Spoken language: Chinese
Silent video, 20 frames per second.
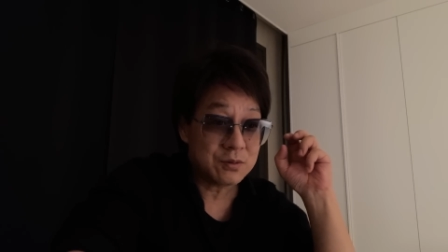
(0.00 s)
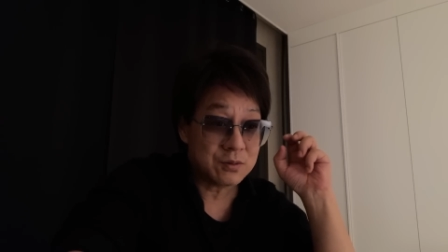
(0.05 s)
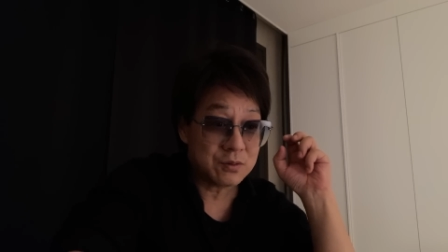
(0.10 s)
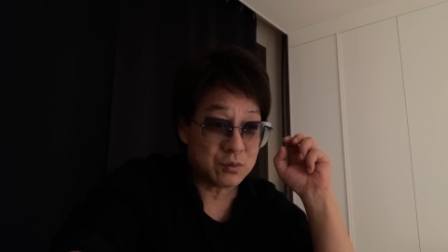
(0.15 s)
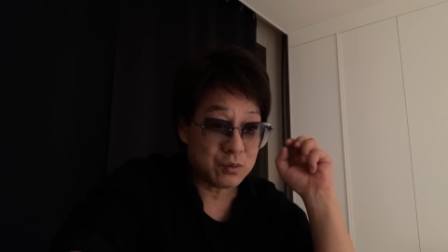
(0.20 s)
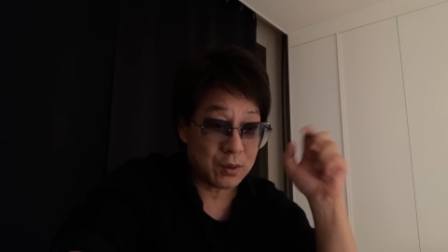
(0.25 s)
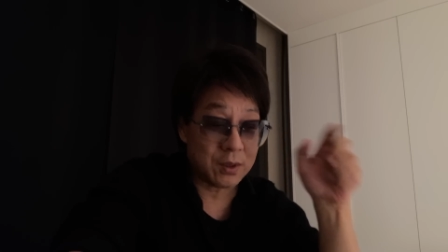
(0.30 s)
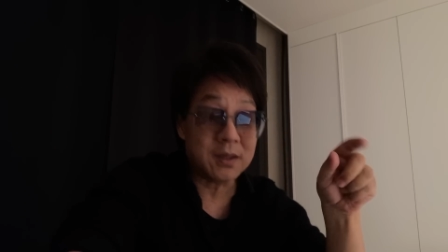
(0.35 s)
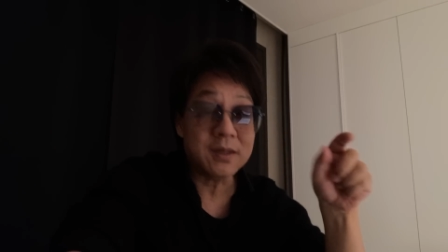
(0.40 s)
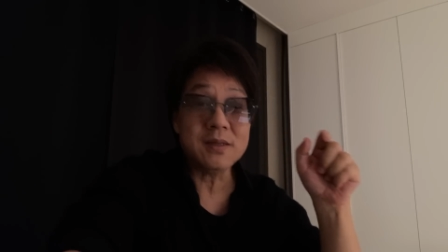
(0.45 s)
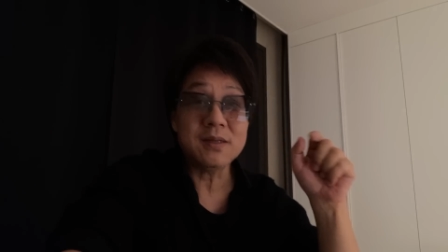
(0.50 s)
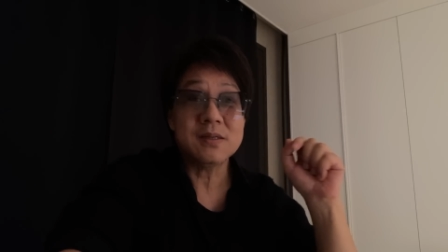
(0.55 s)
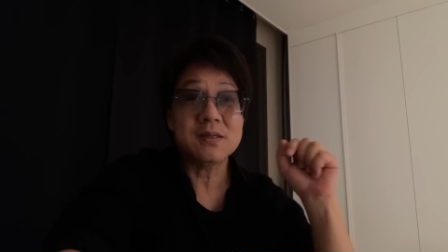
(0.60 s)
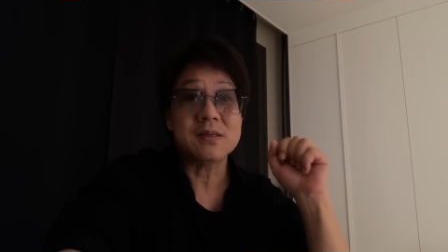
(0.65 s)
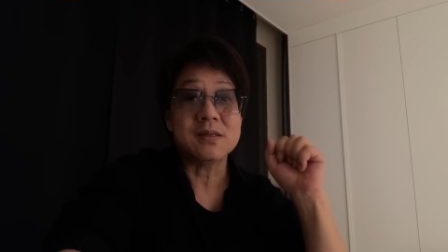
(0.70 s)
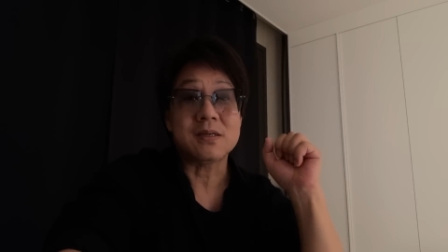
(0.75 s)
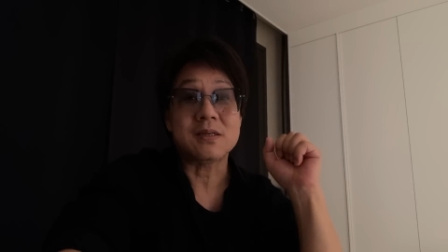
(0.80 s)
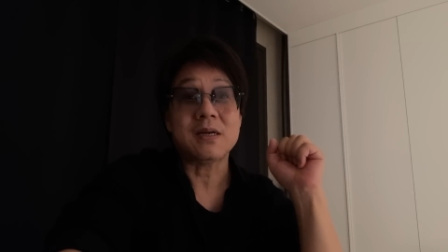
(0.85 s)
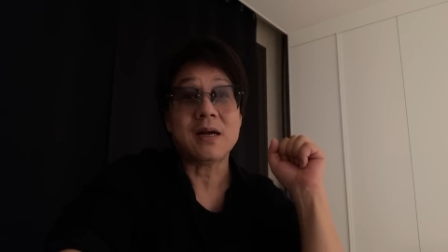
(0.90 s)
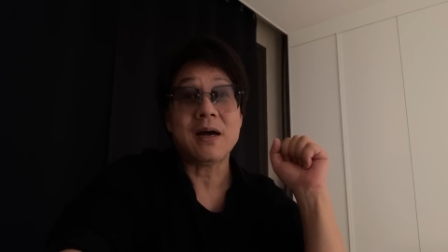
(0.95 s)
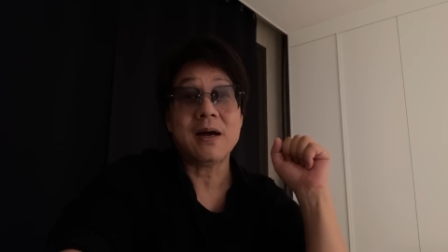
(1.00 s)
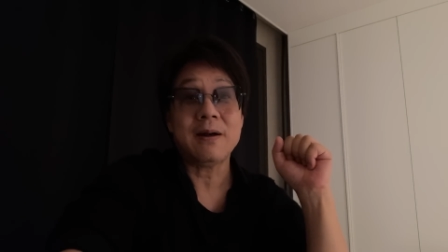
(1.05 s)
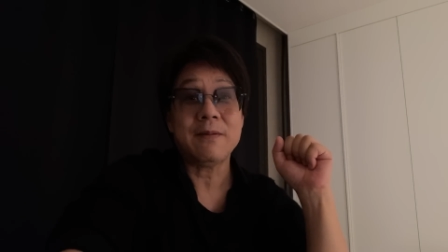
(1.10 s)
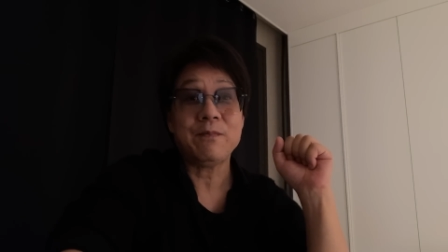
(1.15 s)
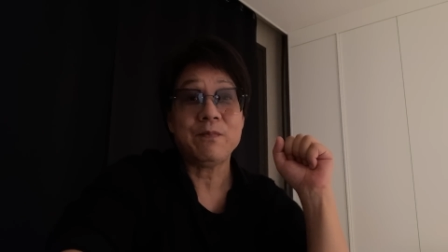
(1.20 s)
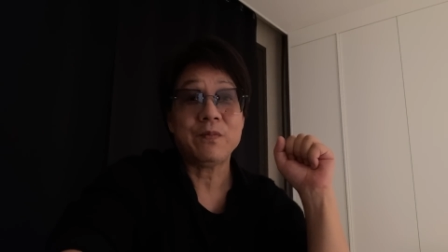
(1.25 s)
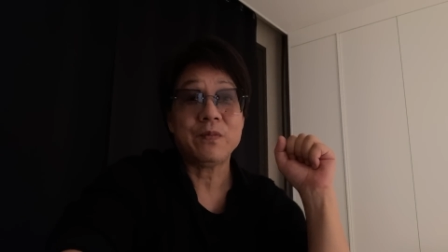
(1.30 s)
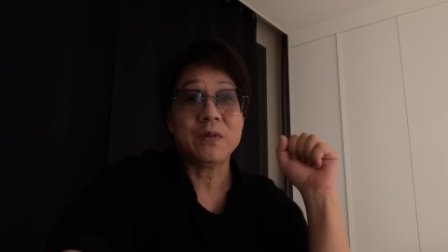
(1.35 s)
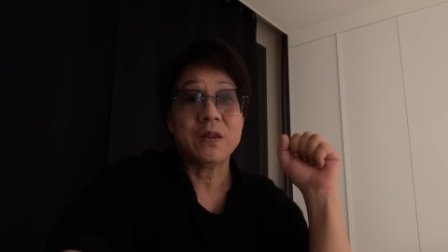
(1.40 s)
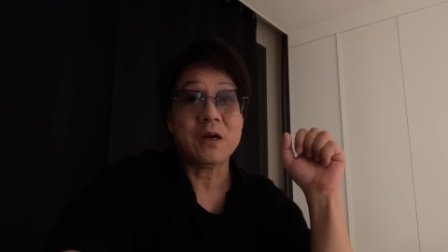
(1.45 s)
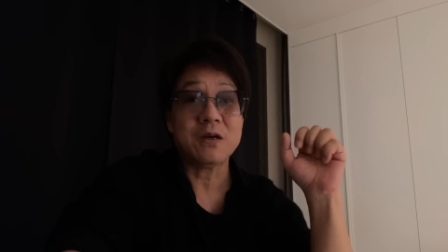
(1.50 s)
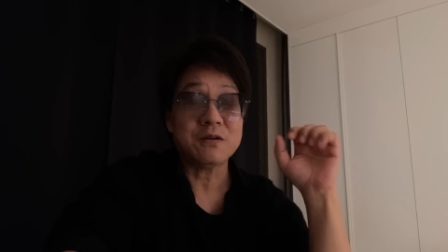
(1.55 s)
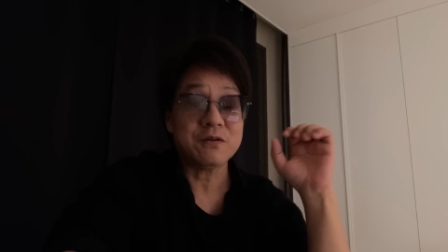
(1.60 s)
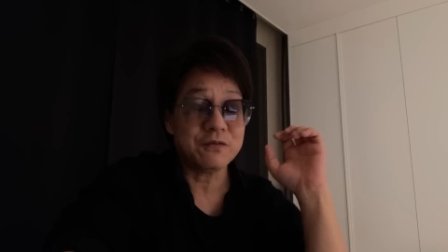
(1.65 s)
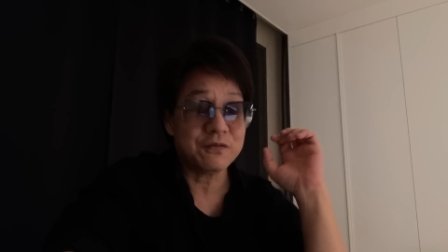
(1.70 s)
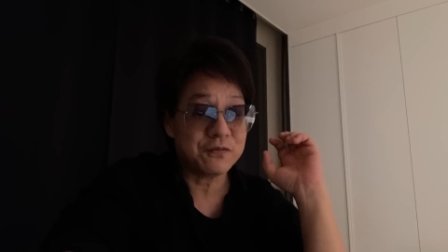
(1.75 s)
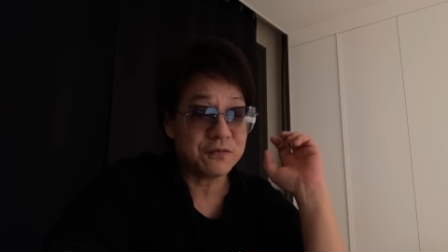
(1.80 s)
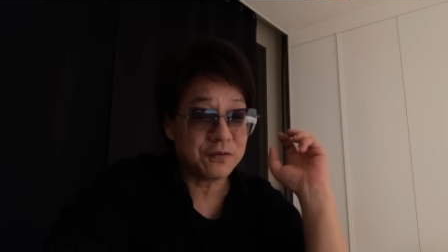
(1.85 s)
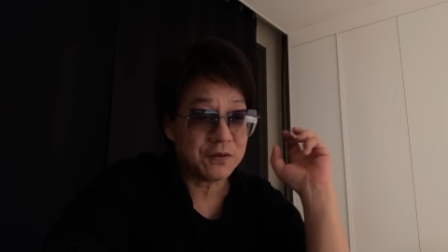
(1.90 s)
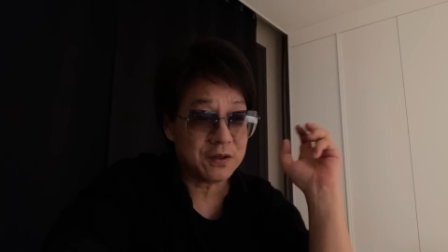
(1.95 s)
决定自杀。他是
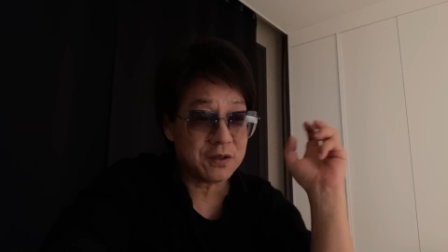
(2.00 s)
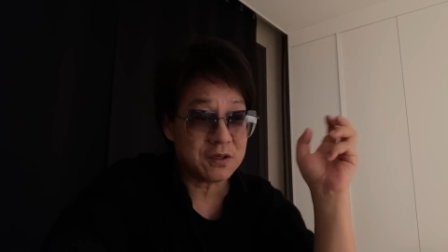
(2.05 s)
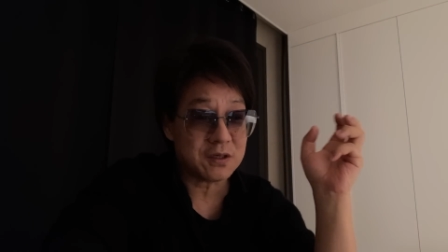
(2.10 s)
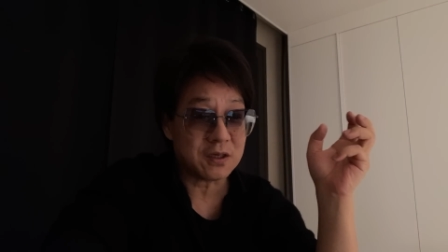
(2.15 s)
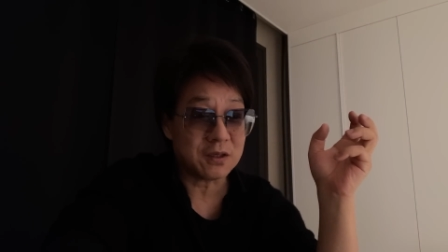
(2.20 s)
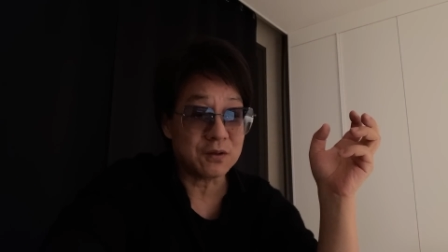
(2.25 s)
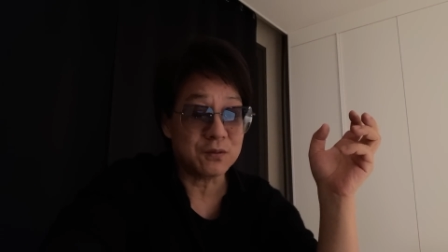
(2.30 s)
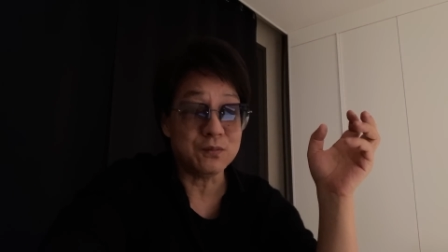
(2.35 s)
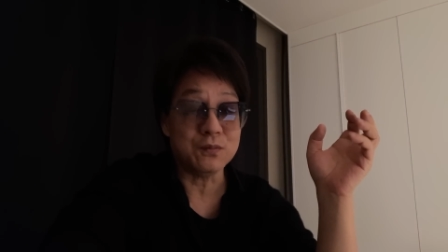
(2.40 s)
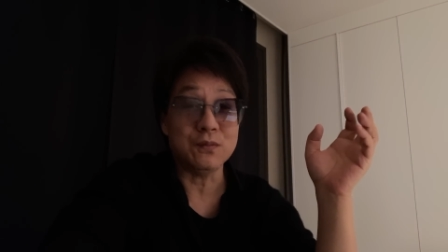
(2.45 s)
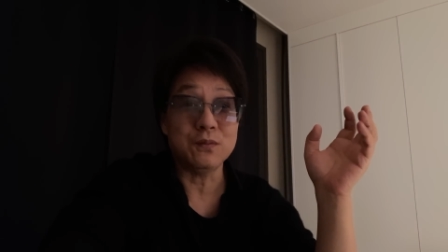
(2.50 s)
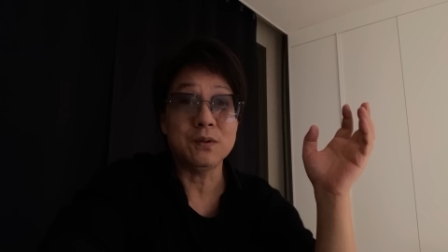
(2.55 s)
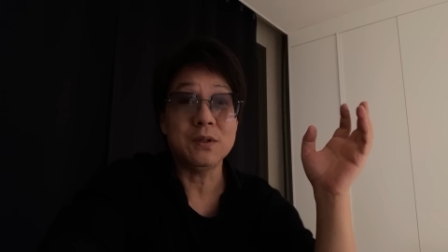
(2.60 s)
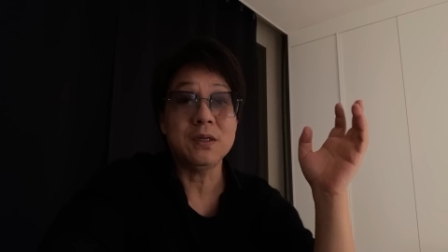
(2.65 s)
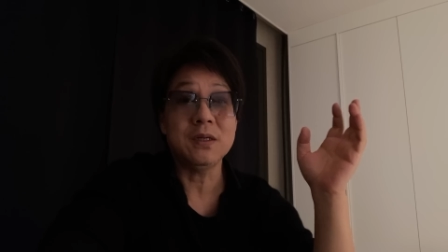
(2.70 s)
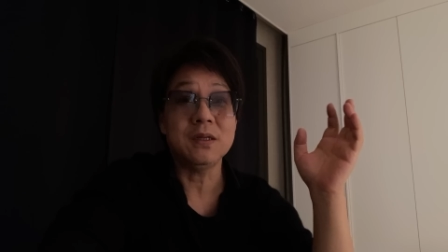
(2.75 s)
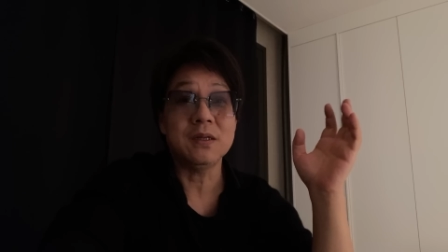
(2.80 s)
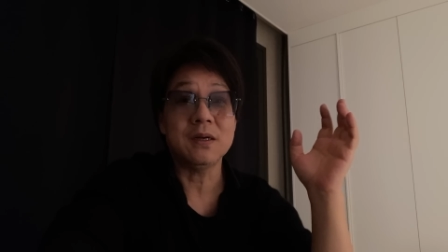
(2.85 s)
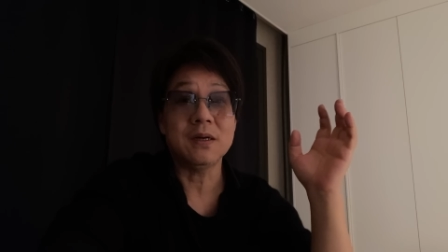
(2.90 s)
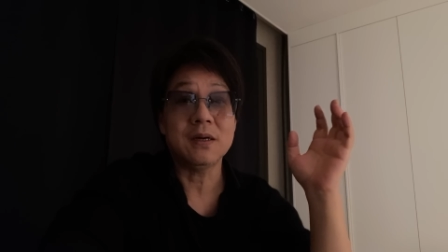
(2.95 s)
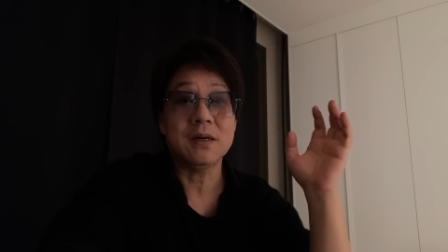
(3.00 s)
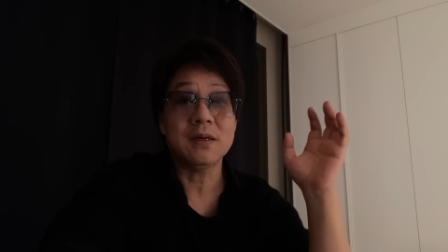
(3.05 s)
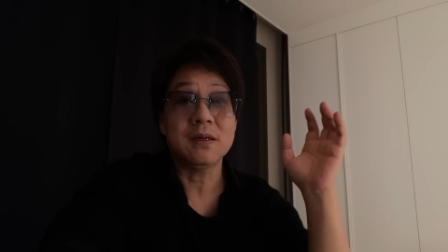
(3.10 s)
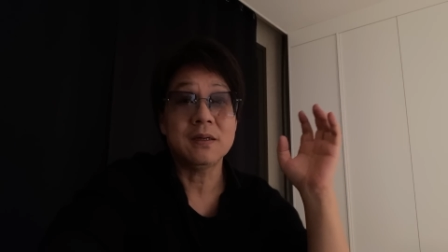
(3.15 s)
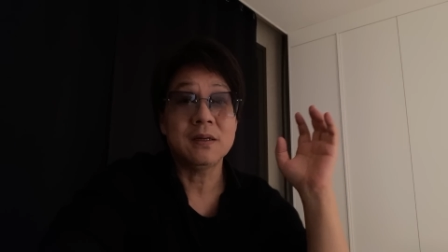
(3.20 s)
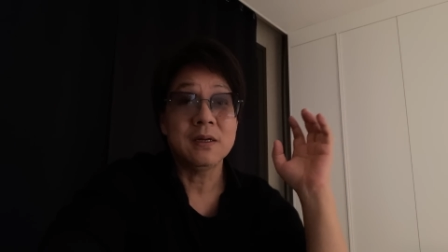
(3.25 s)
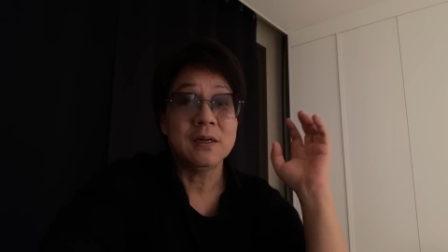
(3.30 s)
非常的无力的，